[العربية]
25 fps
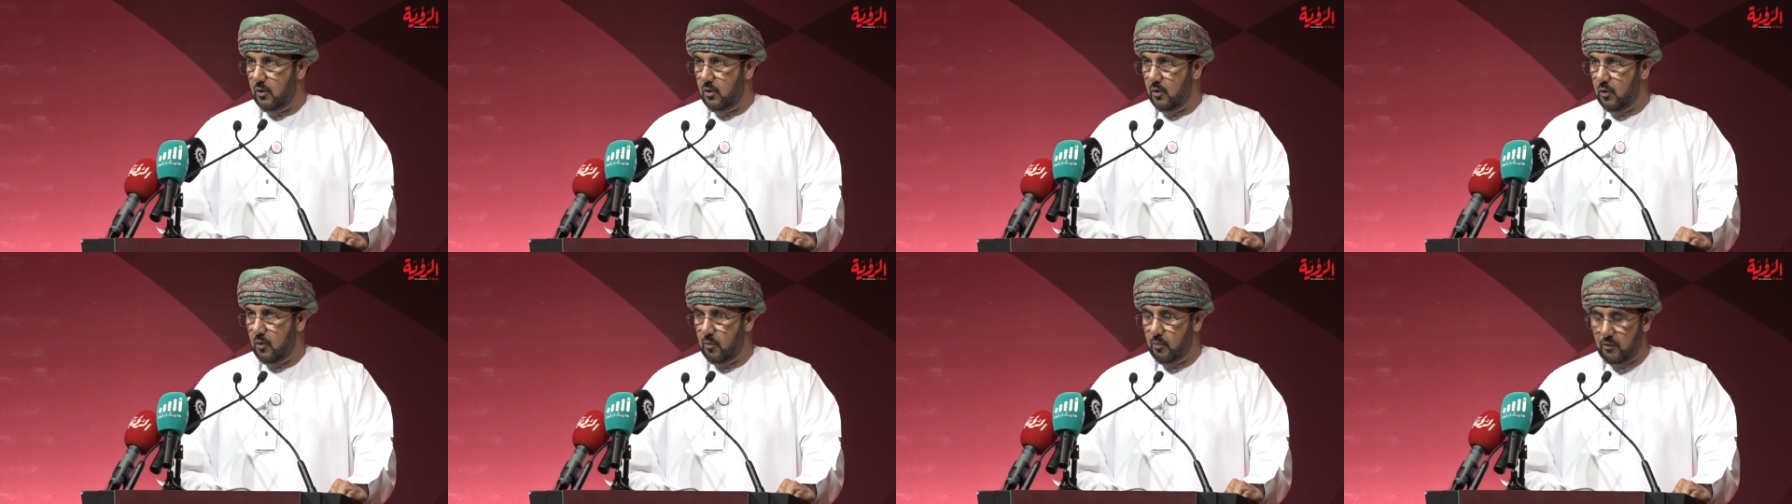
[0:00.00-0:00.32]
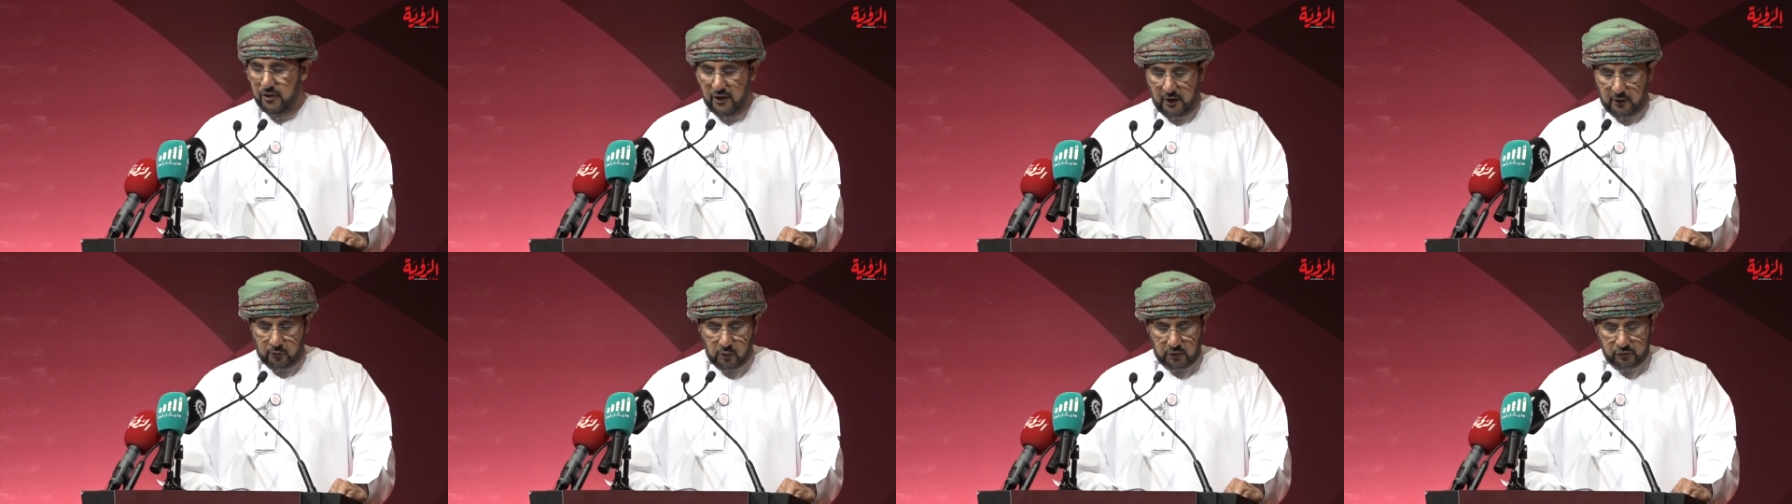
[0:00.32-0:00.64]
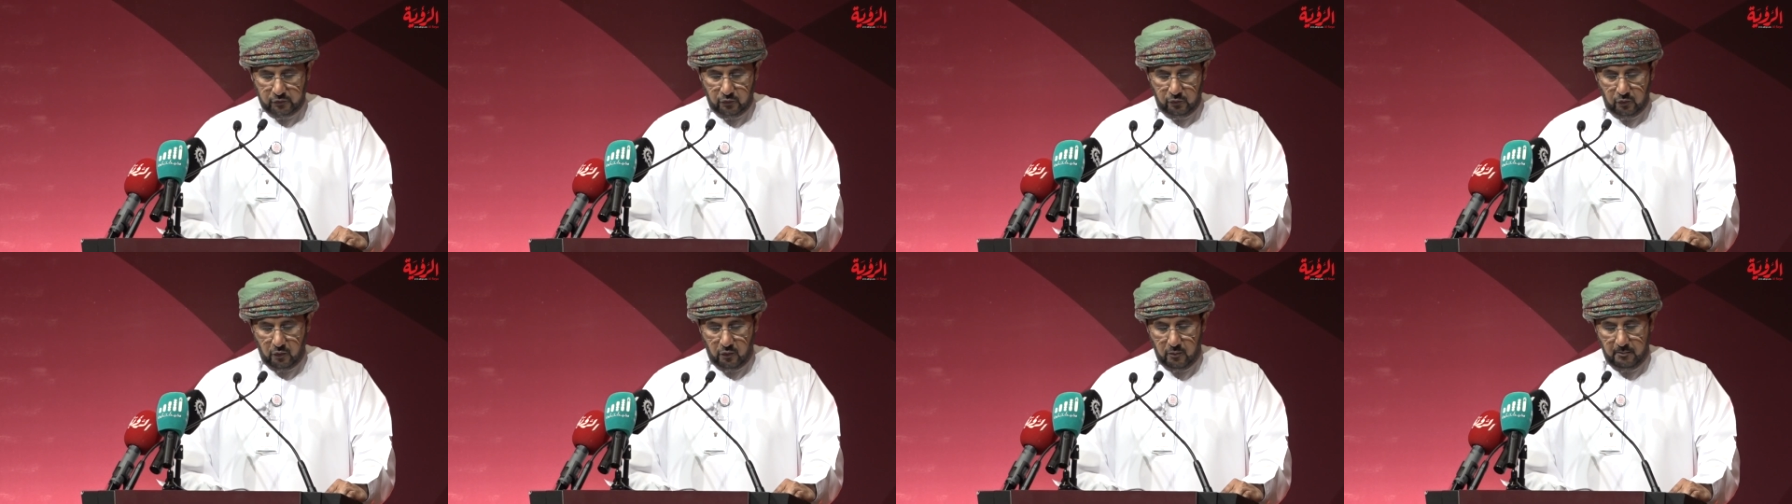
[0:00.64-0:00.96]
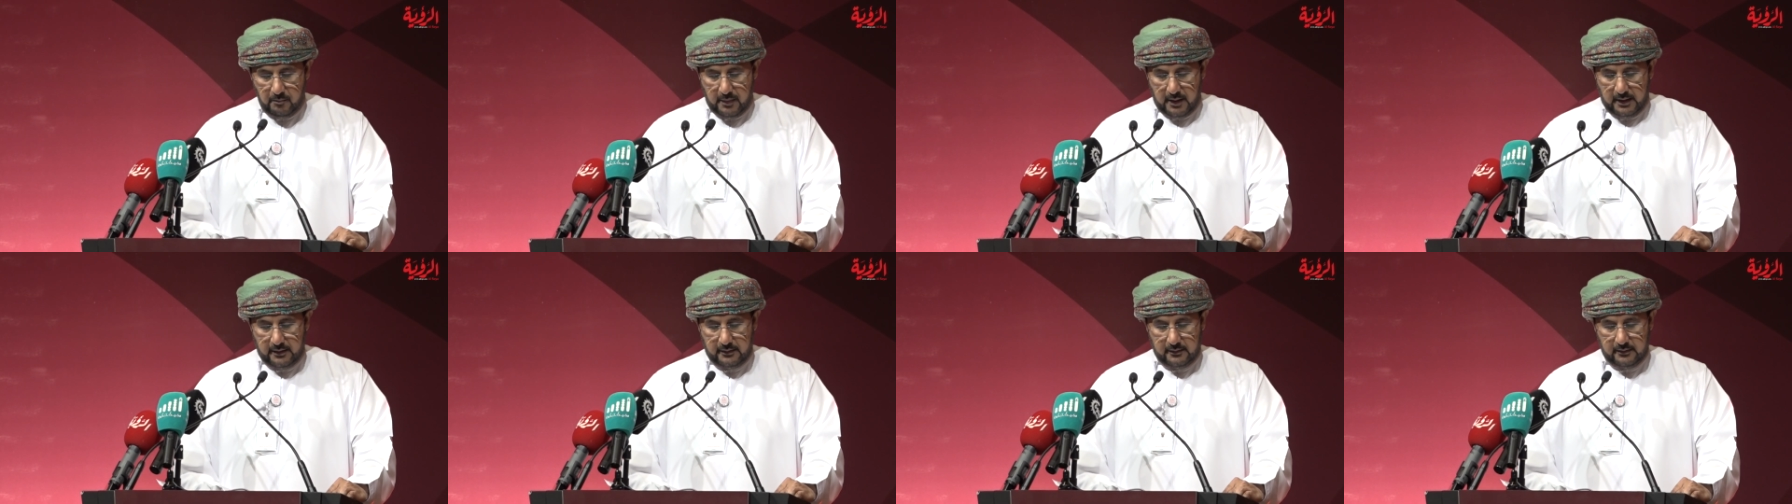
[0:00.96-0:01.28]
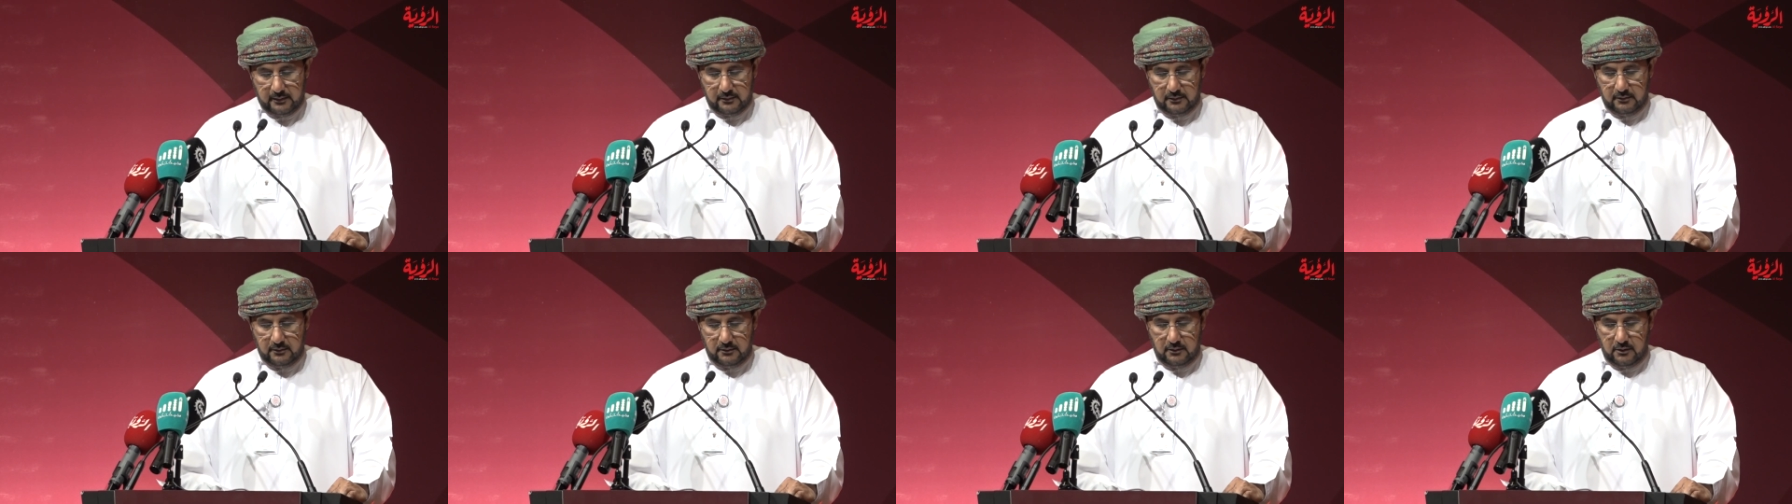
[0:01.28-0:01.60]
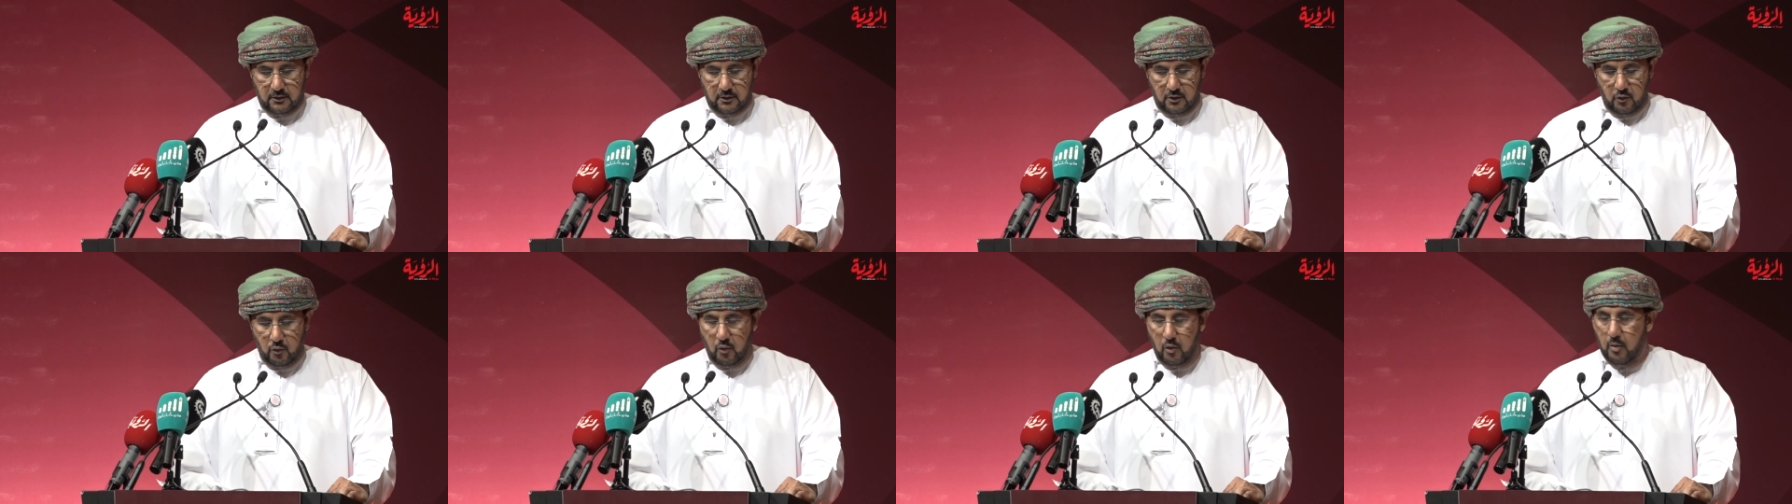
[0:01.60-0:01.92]
هم ثروة الأمة
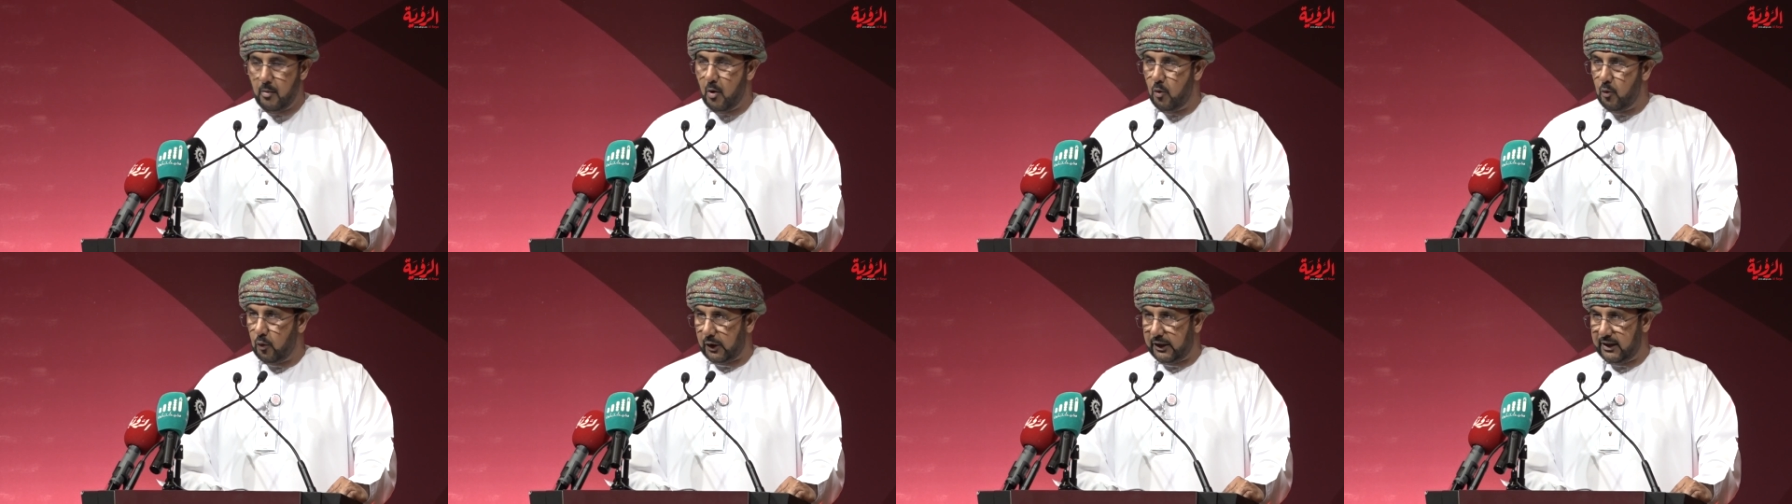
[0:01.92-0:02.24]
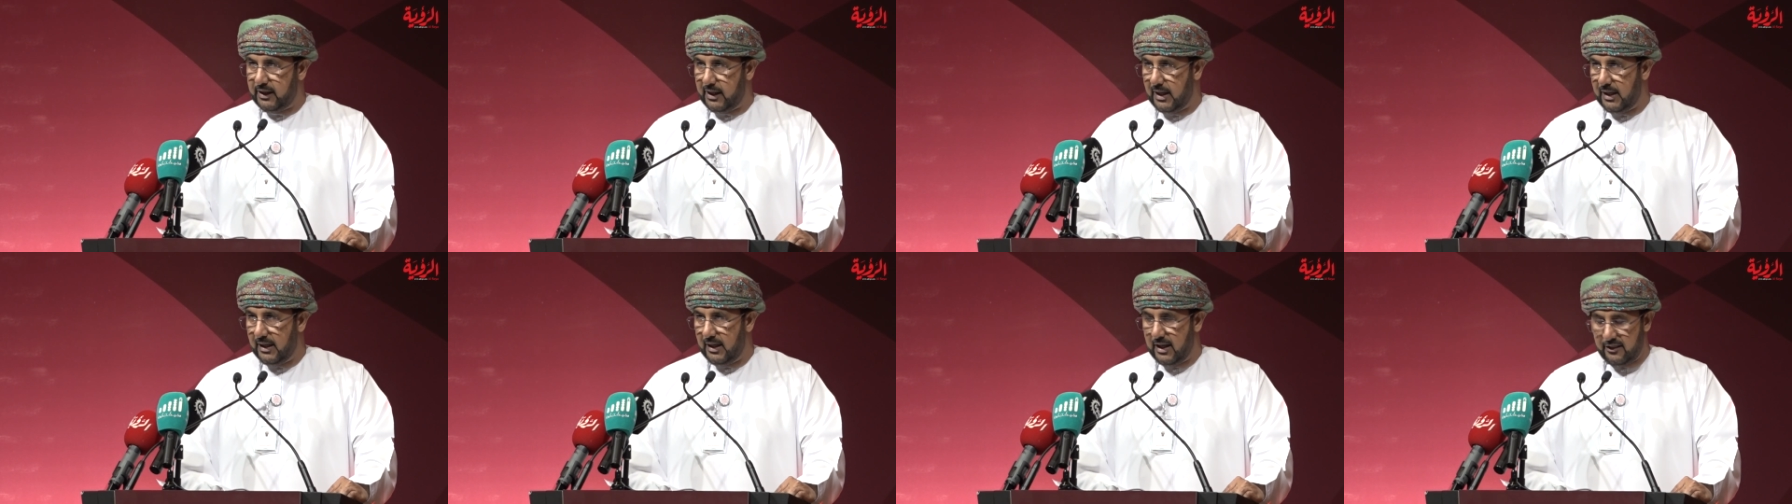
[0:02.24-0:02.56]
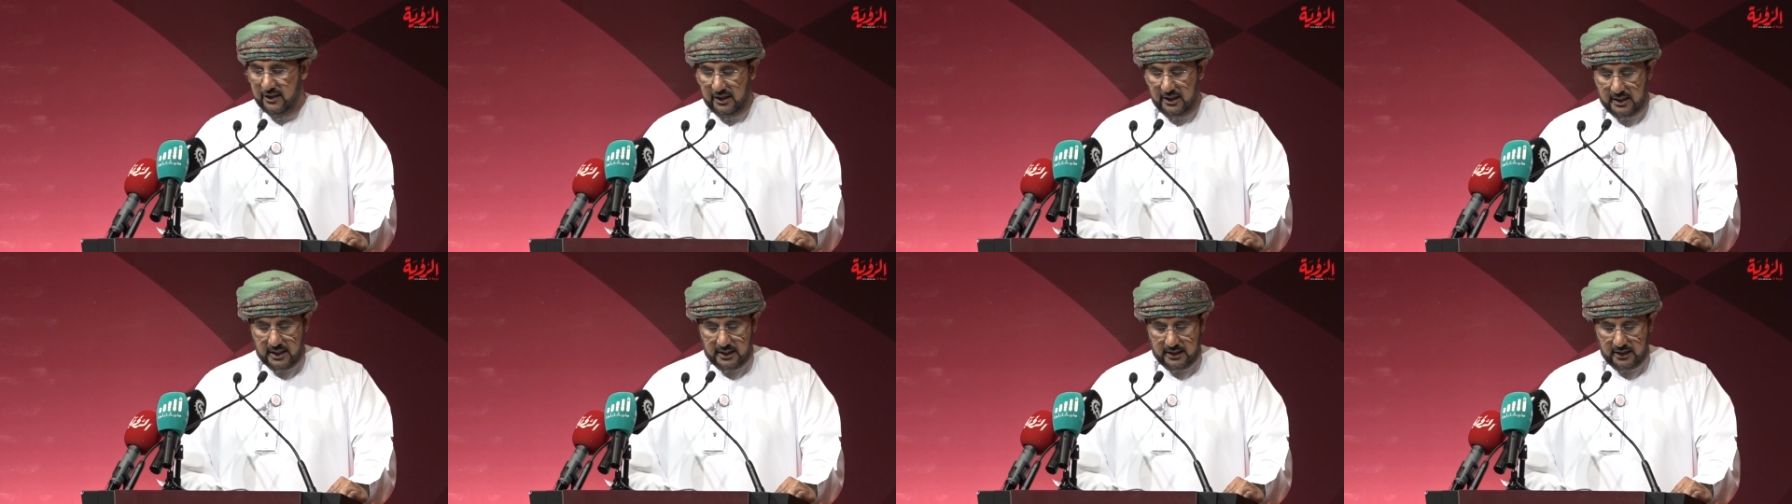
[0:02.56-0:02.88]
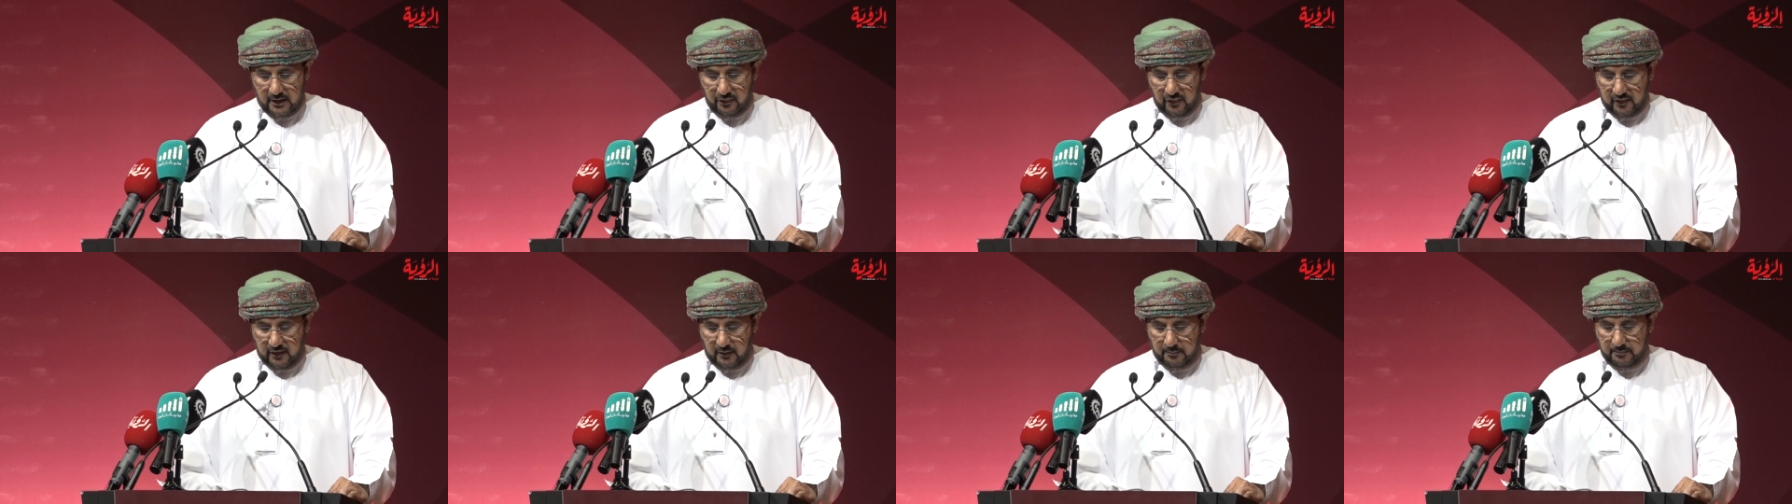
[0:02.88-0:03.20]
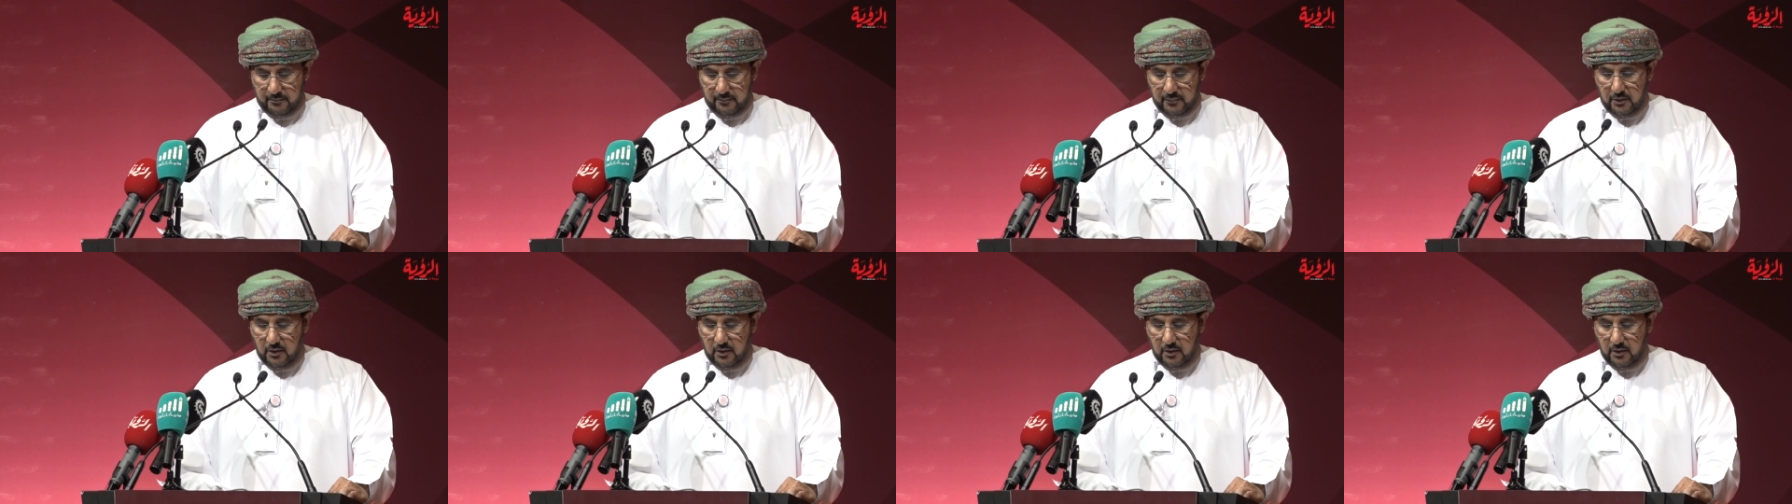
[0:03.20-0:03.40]
وموردها الذي لا ينضب